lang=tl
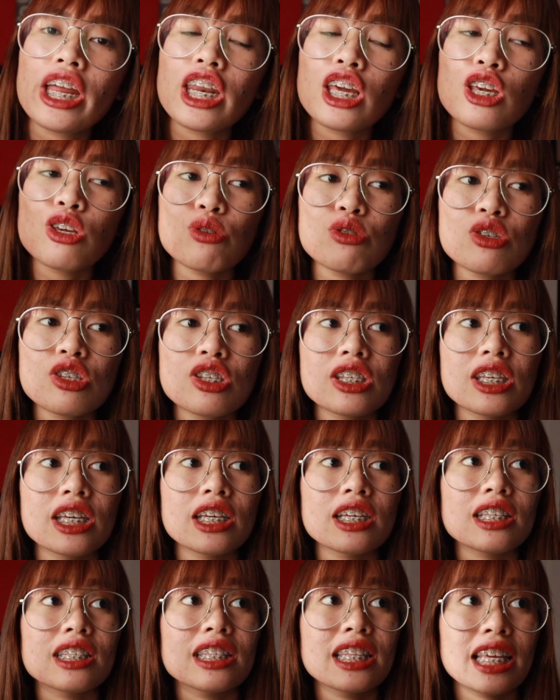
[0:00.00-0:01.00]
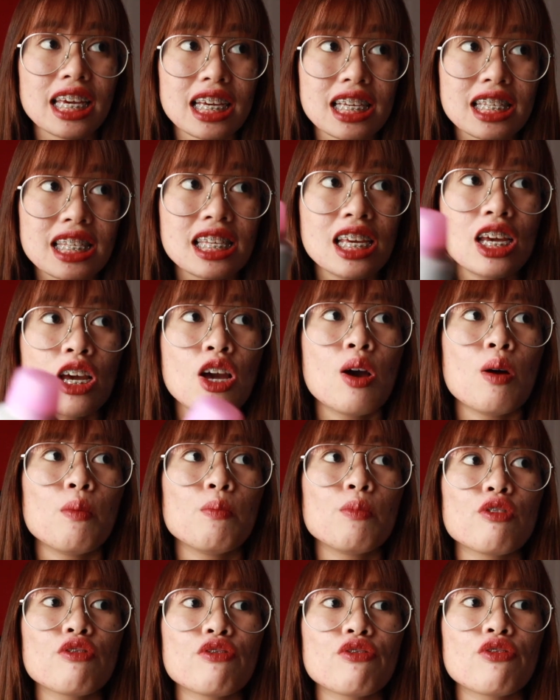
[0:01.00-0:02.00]
And I use this
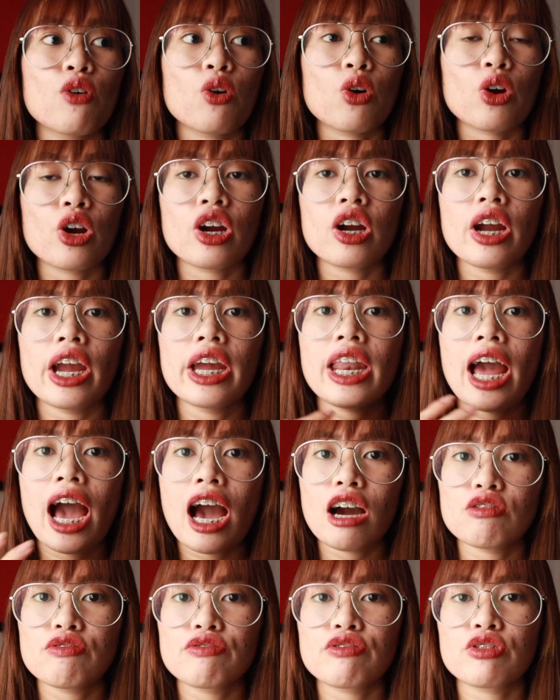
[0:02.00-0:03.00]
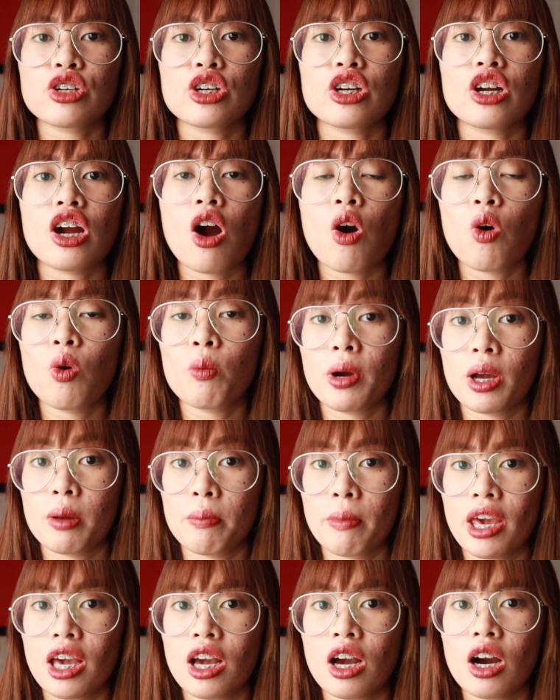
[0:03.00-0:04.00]
before and after ako
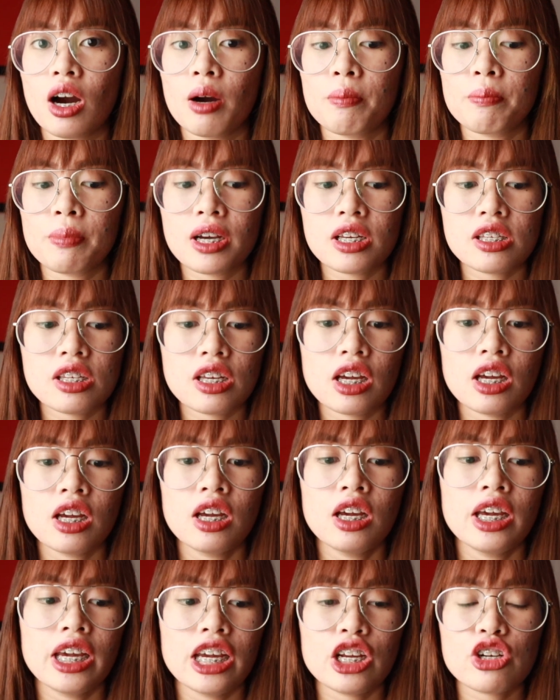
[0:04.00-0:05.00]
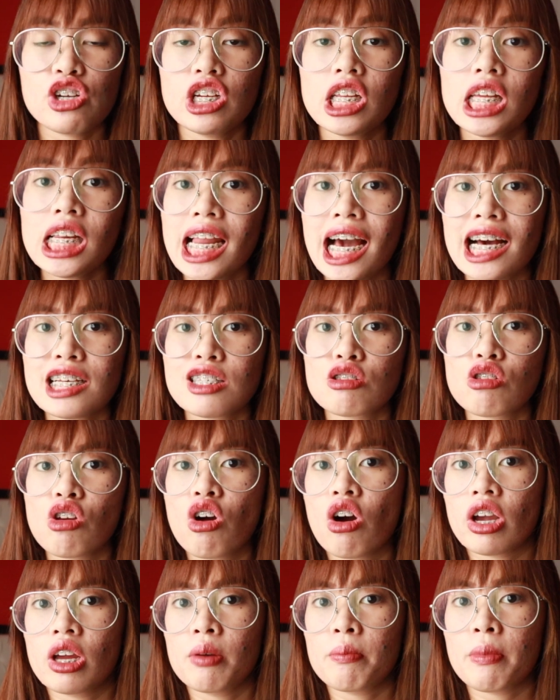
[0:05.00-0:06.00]
mag-makeup. Kasi, it really lasts
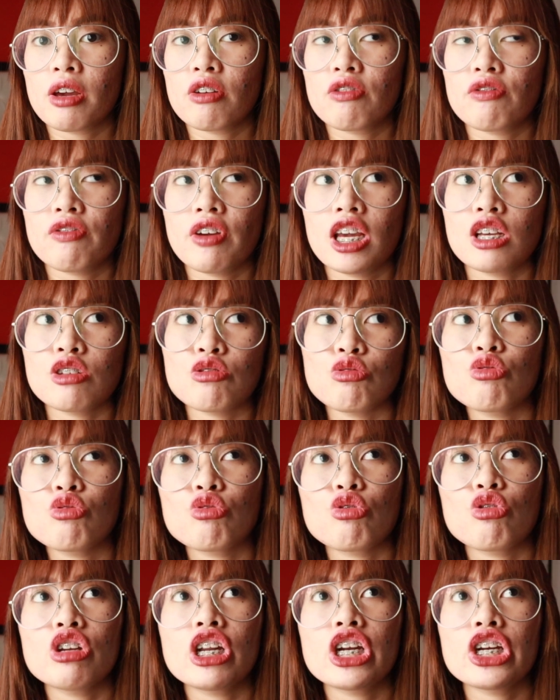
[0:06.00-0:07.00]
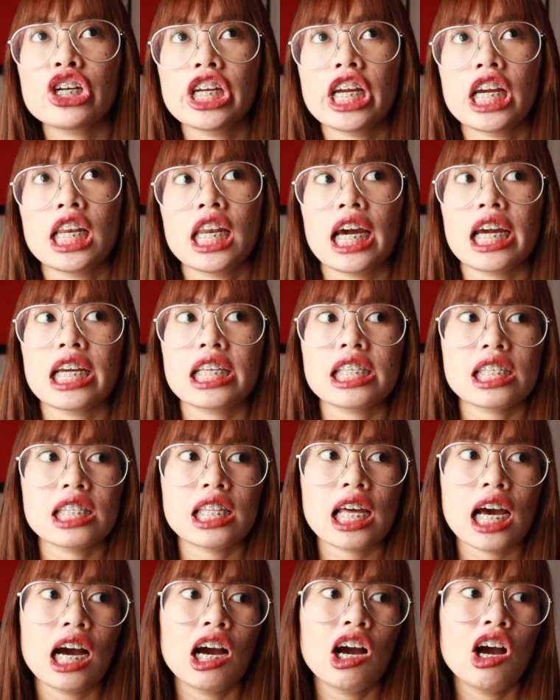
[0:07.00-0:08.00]
long in my face. Doon ko
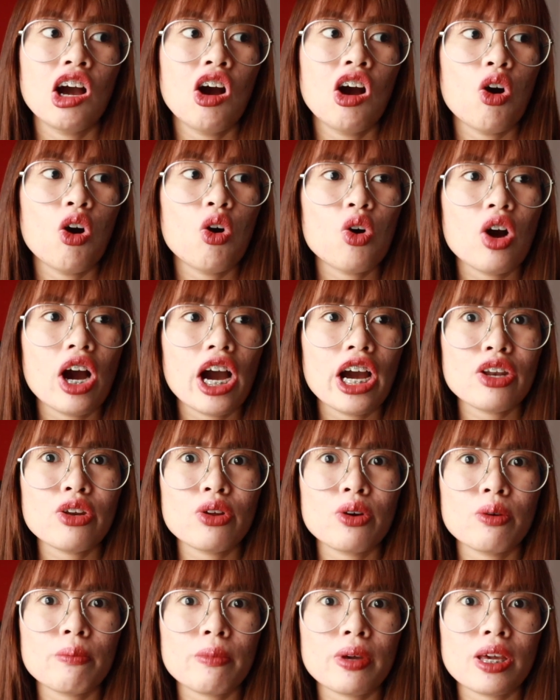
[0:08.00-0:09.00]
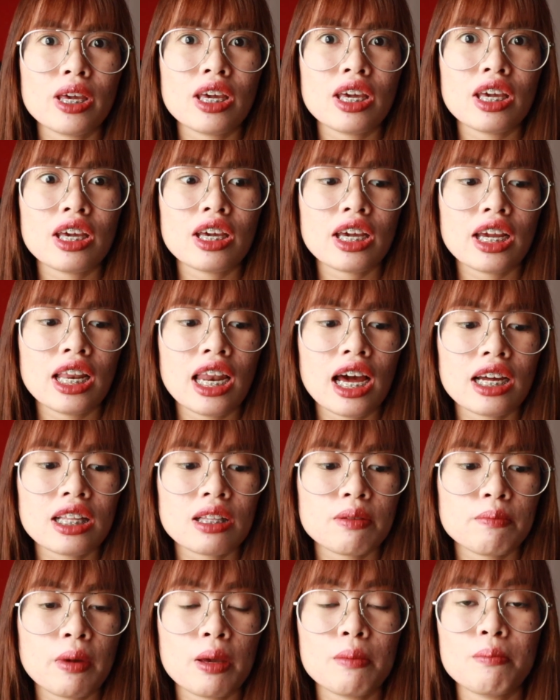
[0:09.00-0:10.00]
na-realize na, o oh nga no, may,
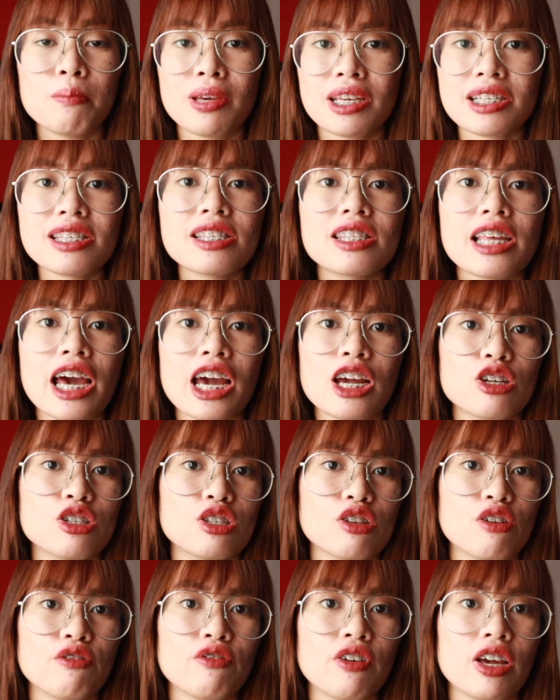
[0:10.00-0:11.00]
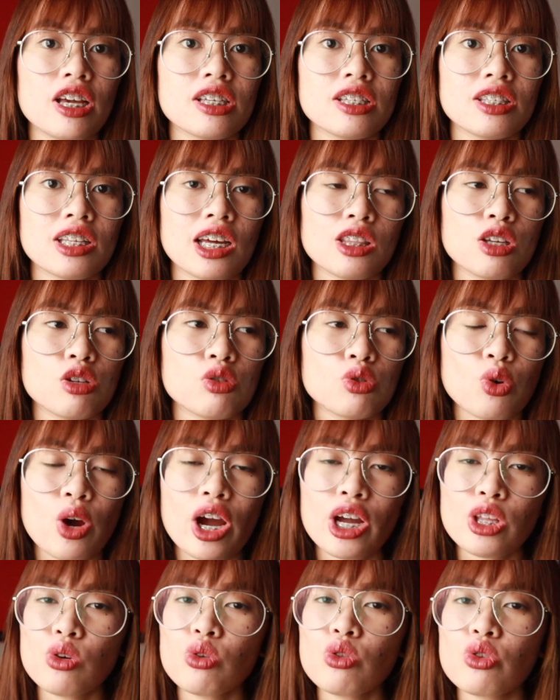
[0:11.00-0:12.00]
kailangan may mist tayo sa face natin.
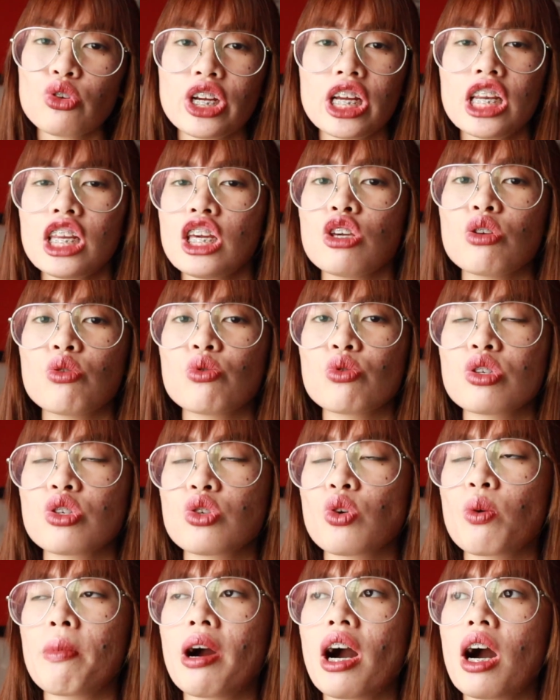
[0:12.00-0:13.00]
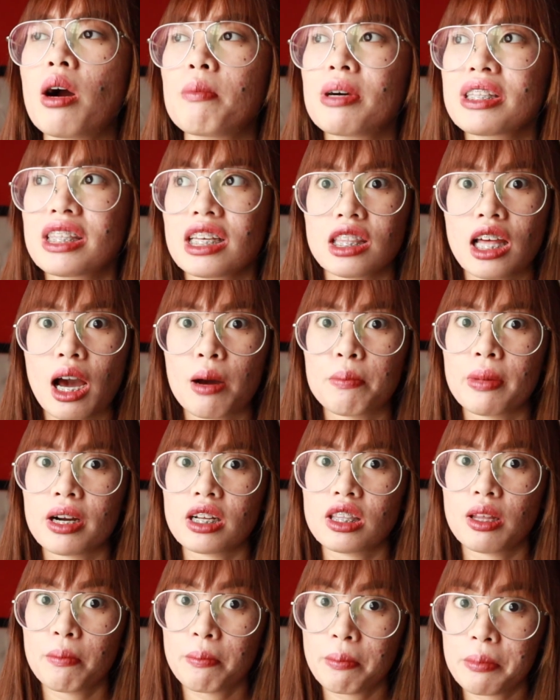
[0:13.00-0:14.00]
So, I don't really use yung mga
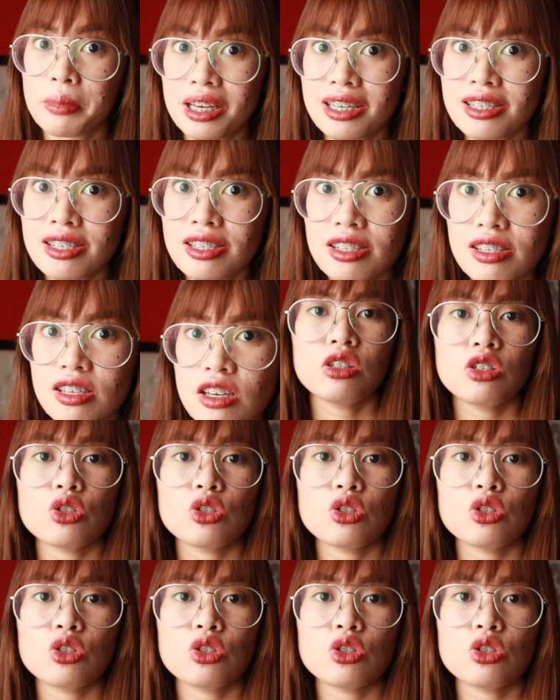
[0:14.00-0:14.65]
matatapang na mist.